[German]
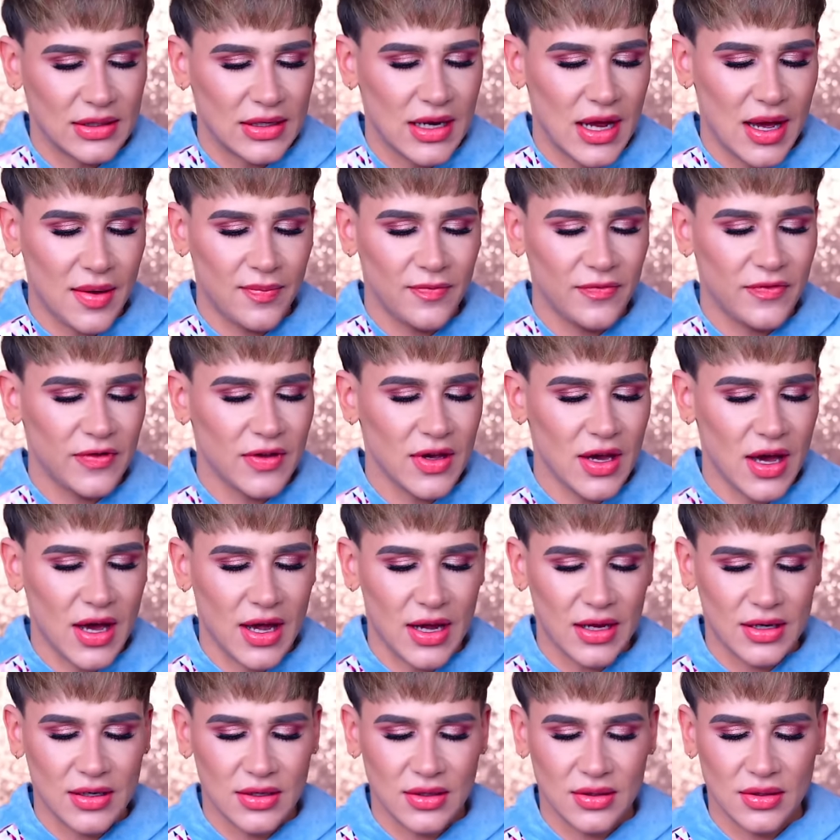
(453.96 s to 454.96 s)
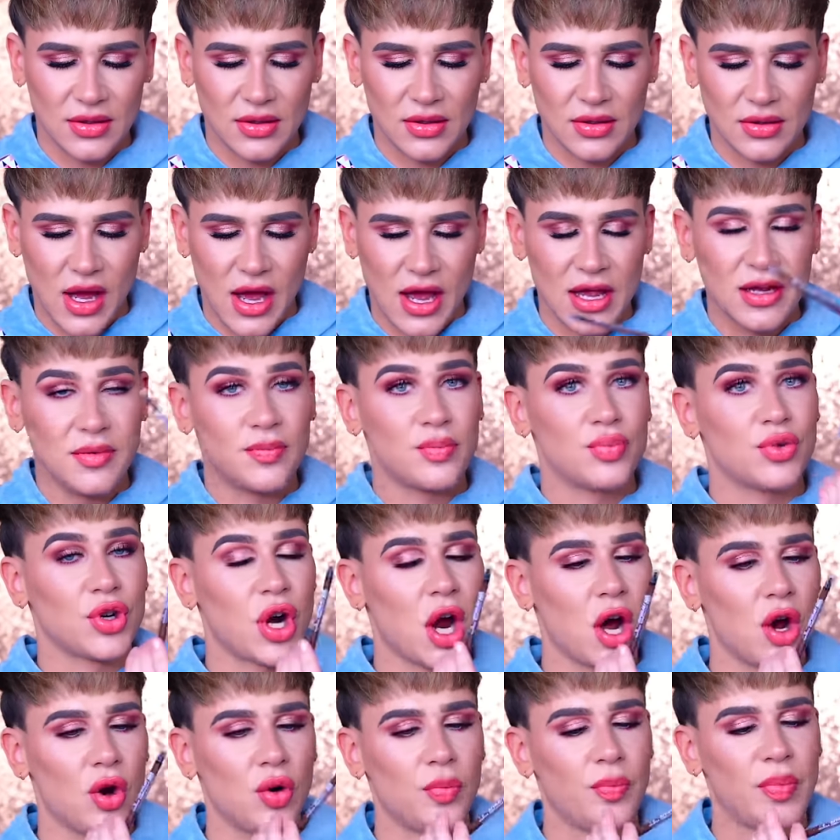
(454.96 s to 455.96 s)
Dann haben wir einen
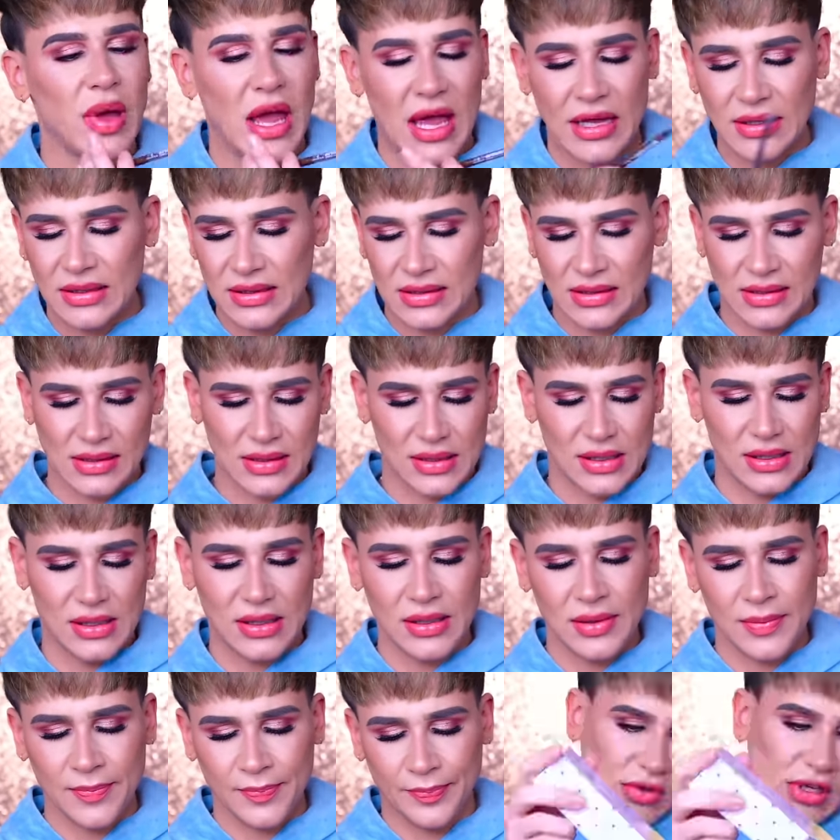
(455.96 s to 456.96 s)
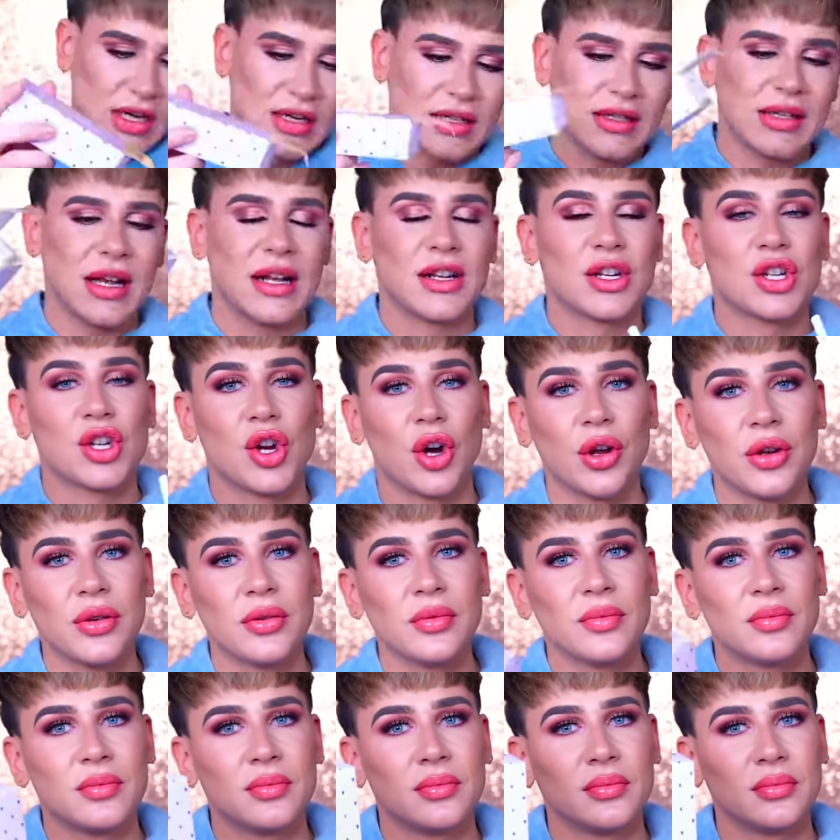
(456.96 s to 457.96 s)
Eyebrow Pencil. Sagen es halt
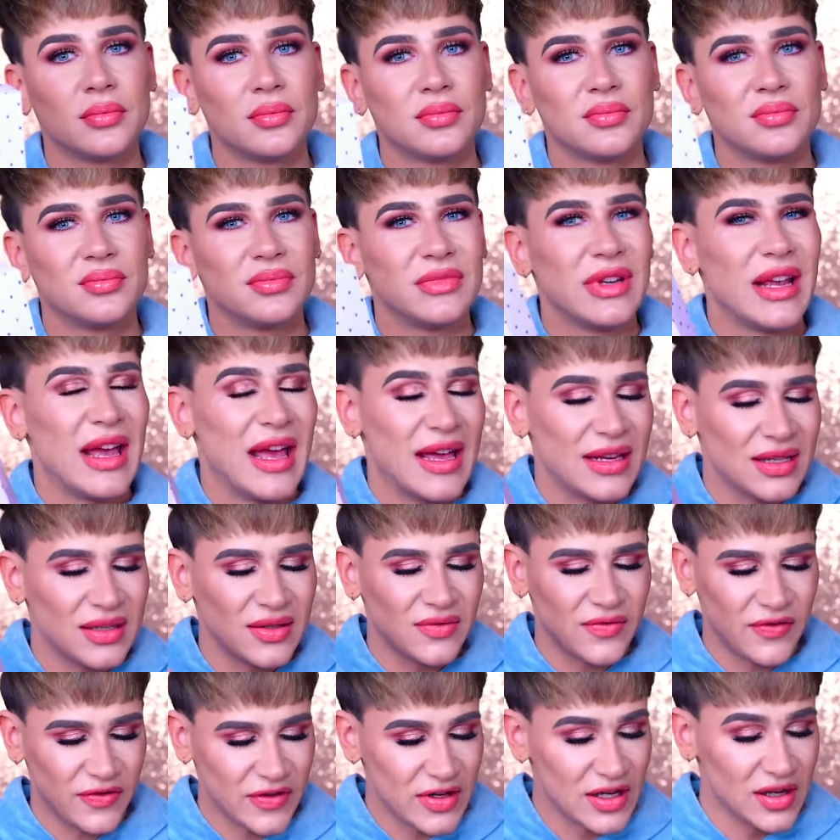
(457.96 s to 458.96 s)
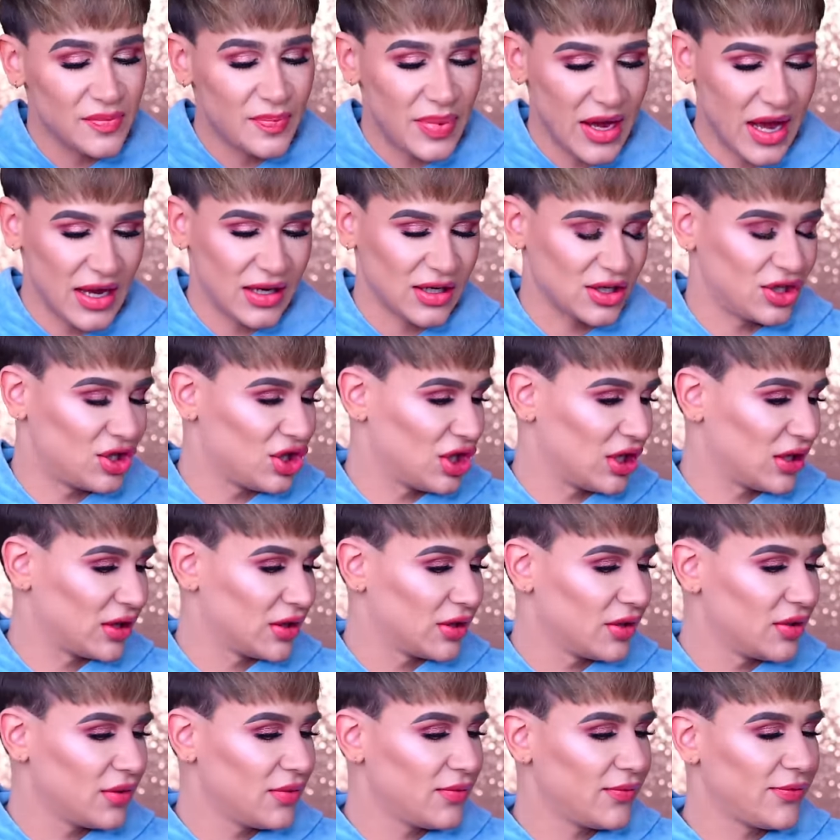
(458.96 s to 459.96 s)
schon echt viel Packaging,
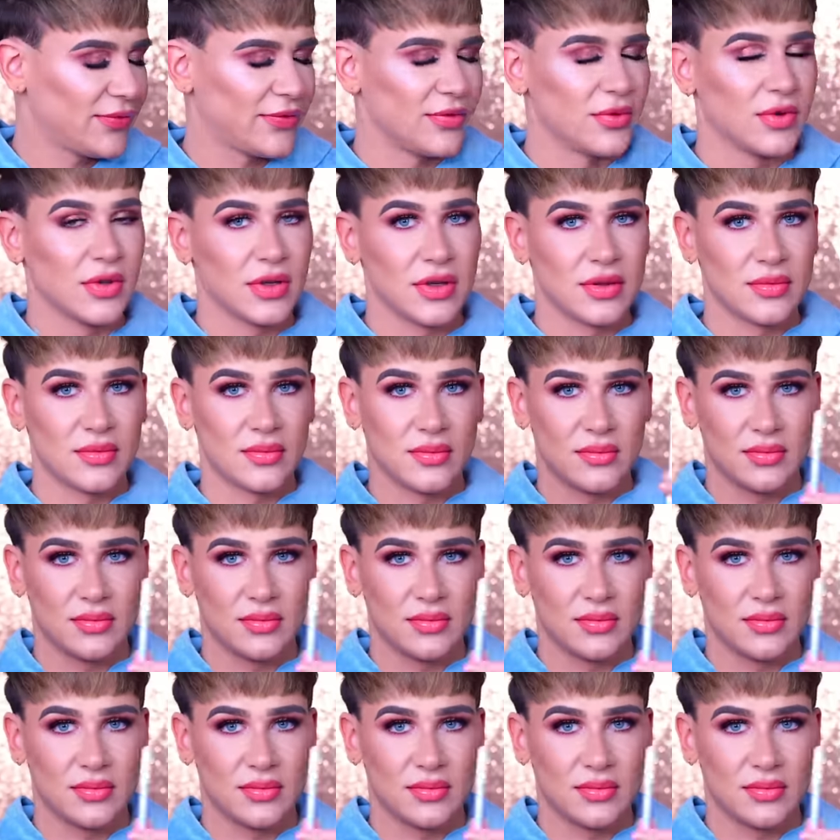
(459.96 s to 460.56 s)
ne? Für